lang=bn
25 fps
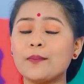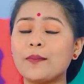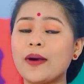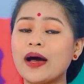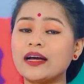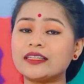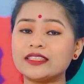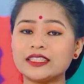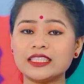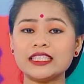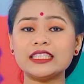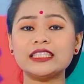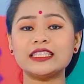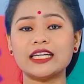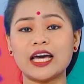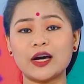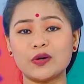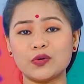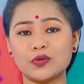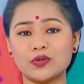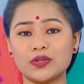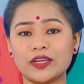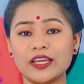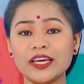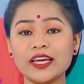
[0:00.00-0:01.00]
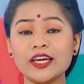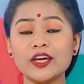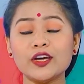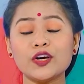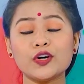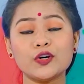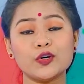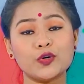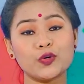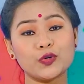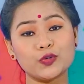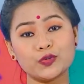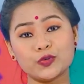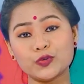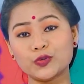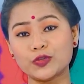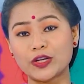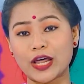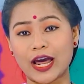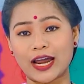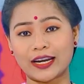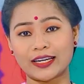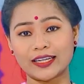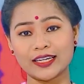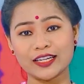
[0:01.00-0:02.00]
মাসিক না হলে কোনো
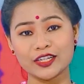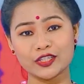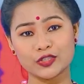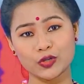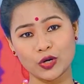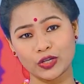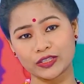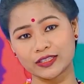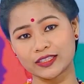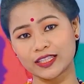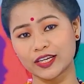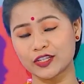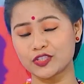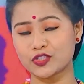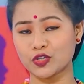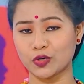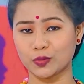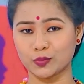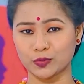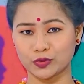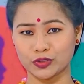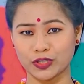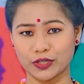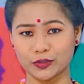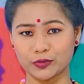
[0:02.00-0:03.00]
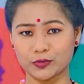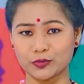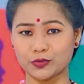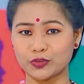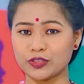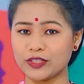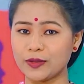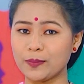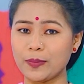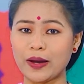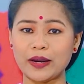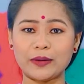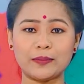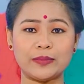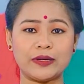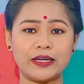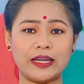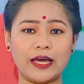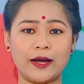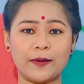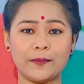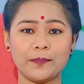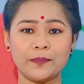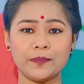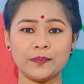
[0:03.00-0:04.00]
নারী সন্তান জন্মদান করতে পারবে
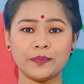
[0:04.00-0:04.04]
না